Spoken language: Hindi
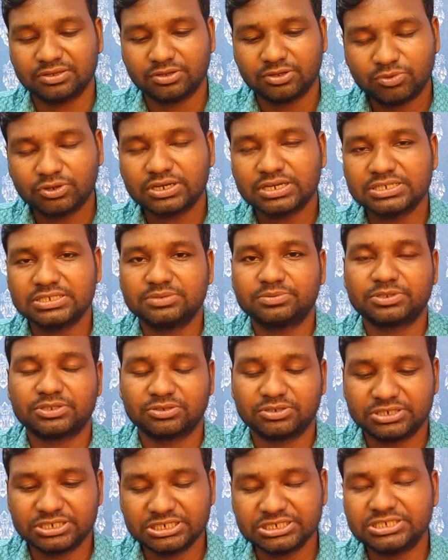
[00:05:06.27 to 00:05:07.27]
वो कैसे
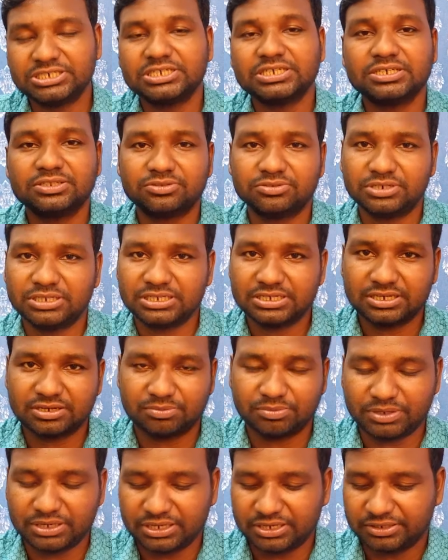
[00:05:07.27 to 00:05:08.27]
बताऊँ टेस्टिंग ही तो नहीं कर
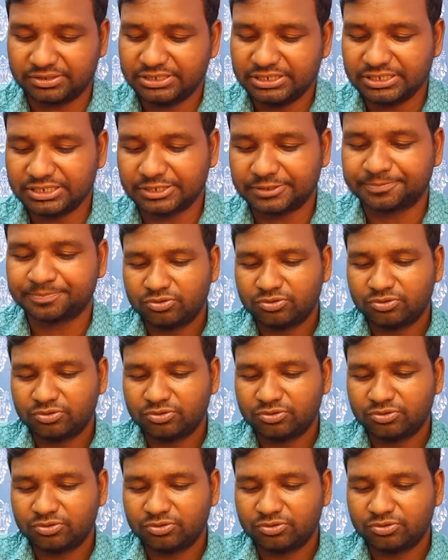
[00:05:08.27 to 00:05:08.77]
पाया ठीक है